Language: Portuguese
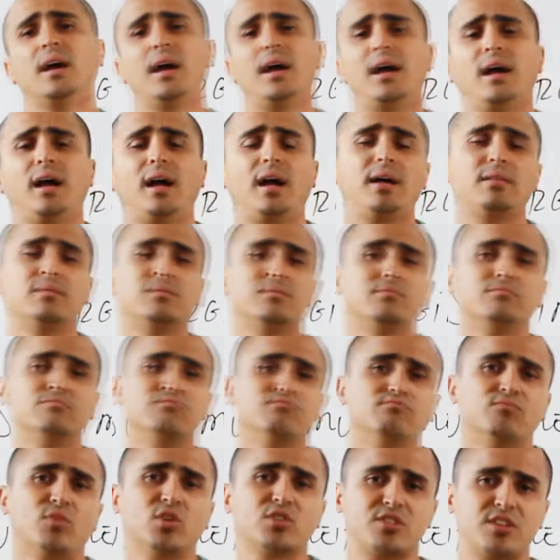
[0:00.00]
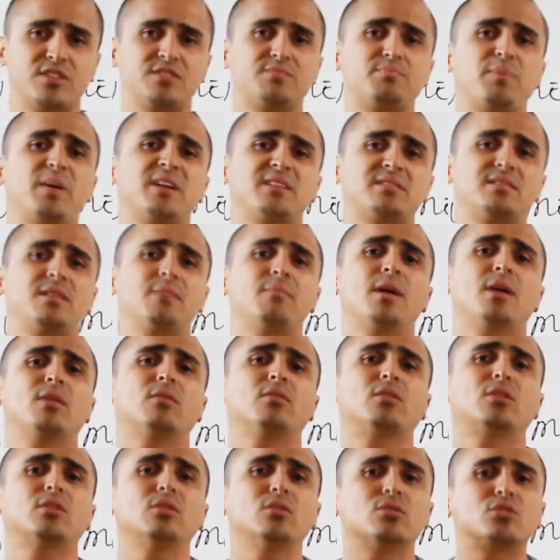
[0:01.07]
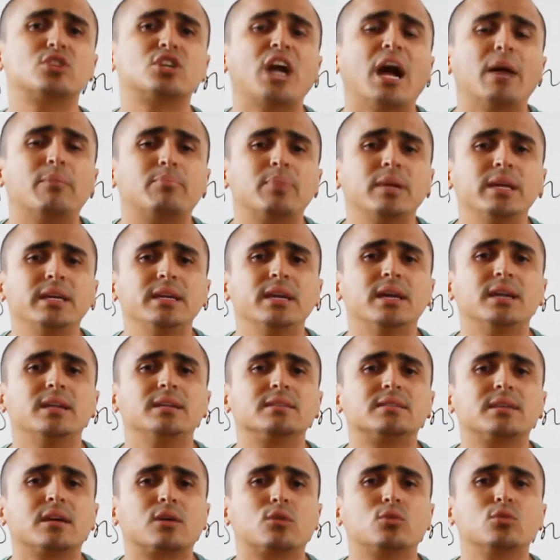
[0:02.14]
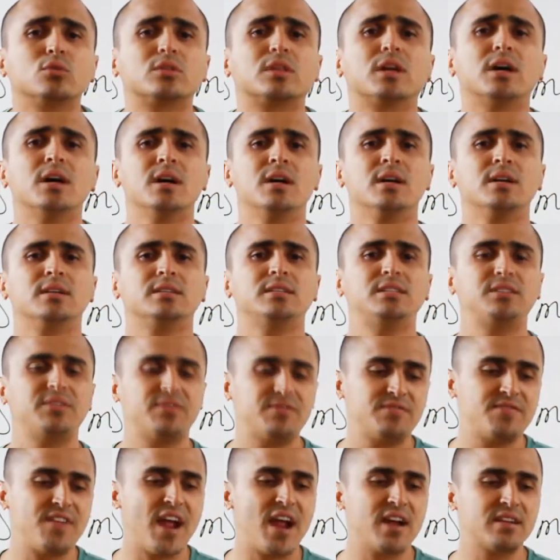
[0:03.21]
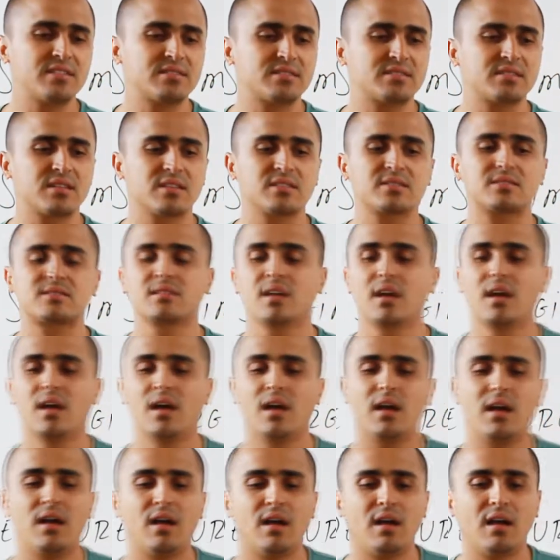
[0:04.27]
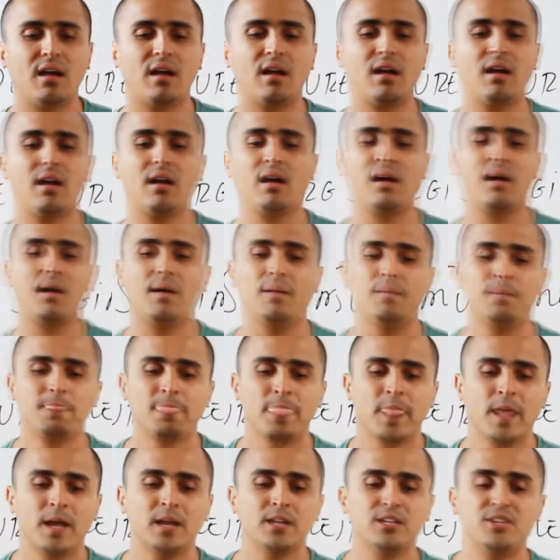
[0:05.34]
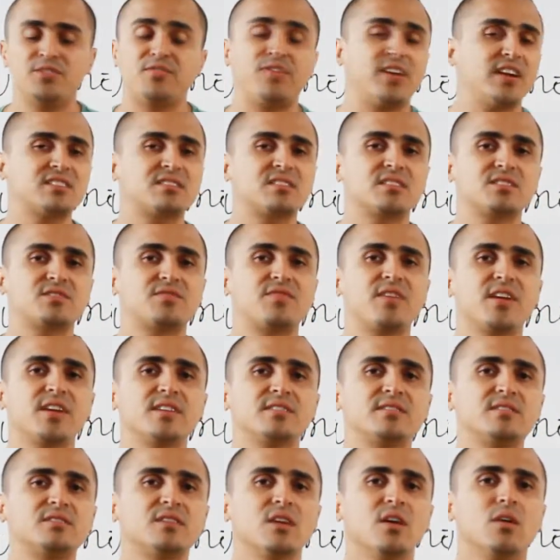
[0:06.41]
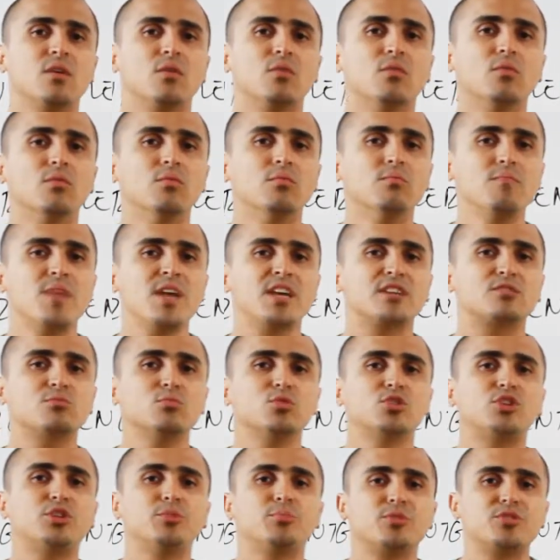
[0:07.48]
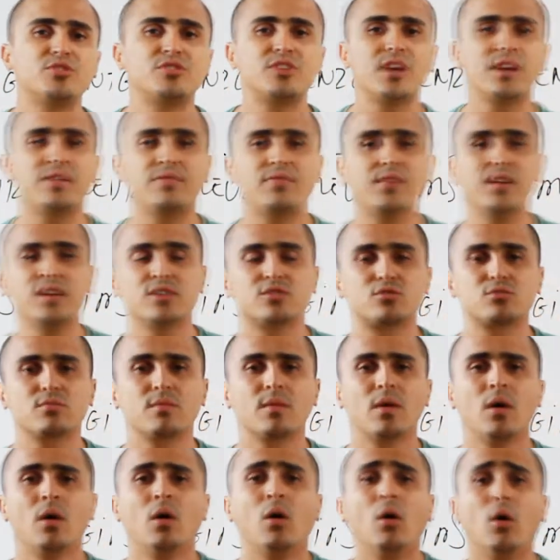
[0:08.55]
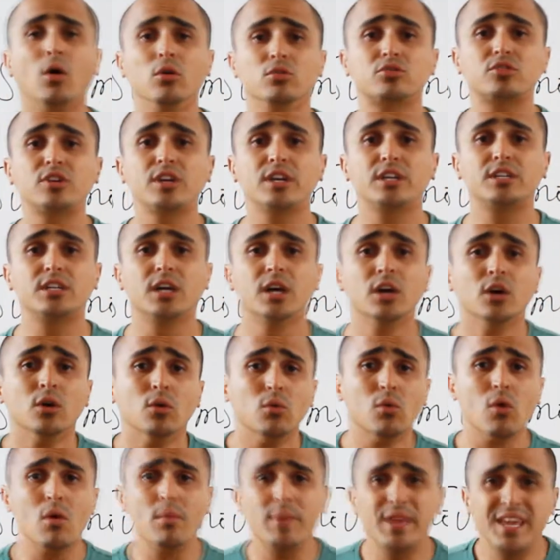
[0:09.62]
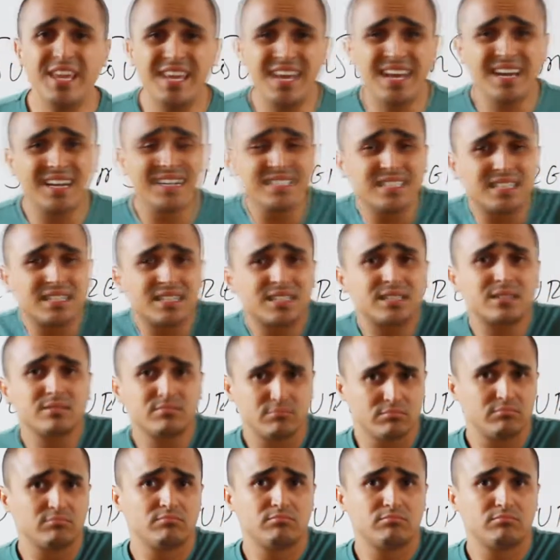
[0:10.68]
é, vocês perceberam que o Chaplin ele executa diversas, é, é diversas vezes um mesmo tipo de serviço. Ou seja, o homem que antes